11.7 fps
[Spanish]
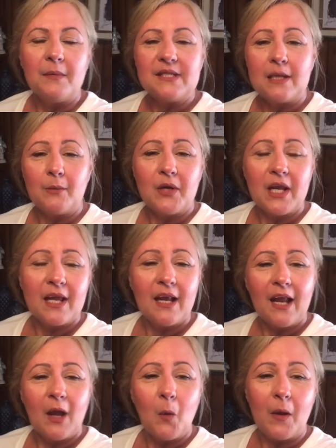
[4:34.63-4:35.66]
Mis amores, ¿qué
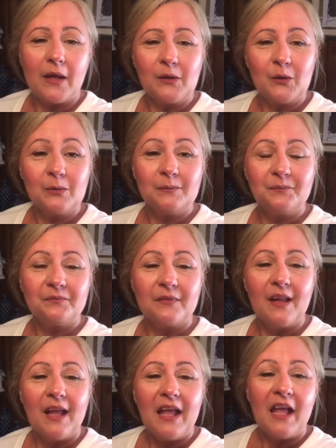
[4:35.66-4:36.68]
les cuento?
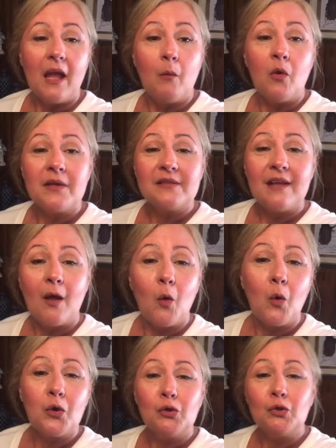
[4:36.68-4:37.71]
Hemos
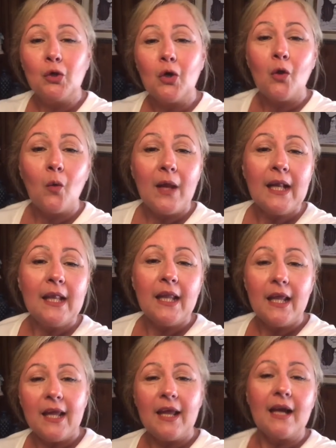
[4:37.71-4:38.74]
estado hoy todo el
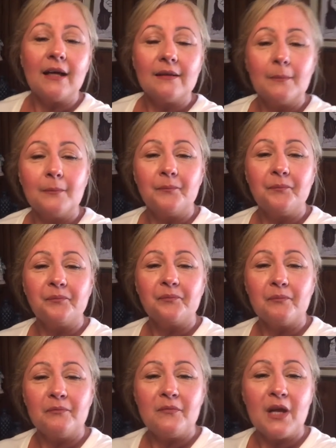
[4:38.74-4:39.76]
día,
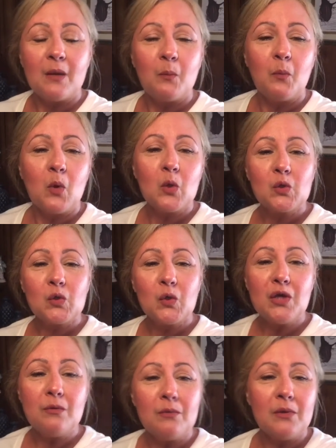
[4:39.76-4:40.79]
mi esposo
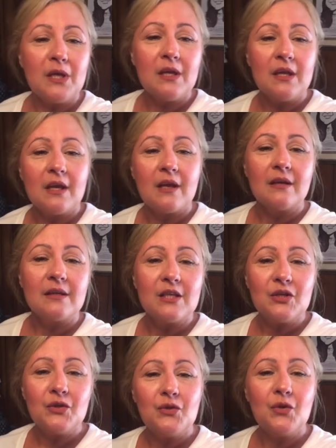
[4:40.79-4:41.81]
y mi hija
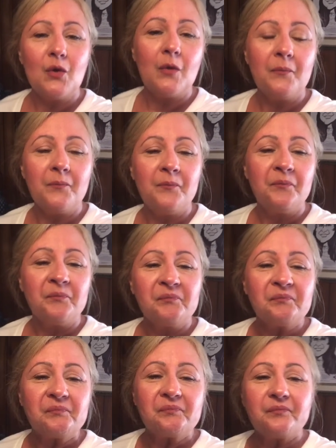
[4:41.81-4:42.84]
y yo,
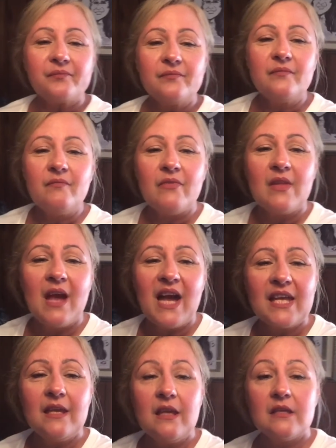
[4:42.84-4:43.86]

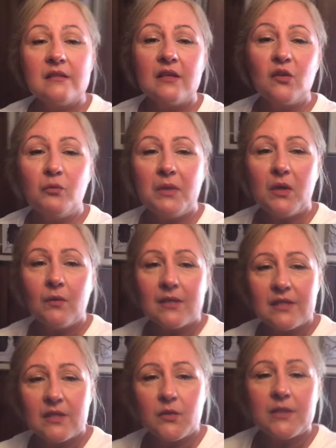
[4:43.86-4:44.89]
aquí este domingo
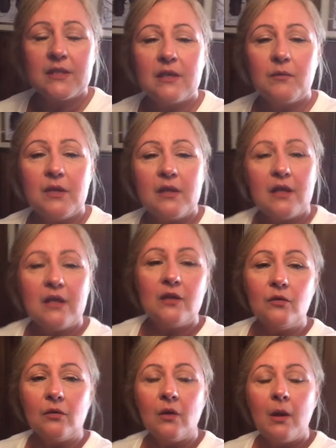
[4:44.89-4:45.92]
haciendo este
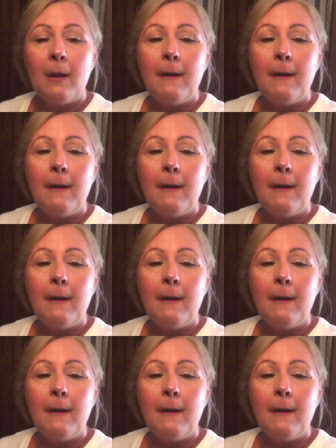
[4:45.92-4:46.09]
videito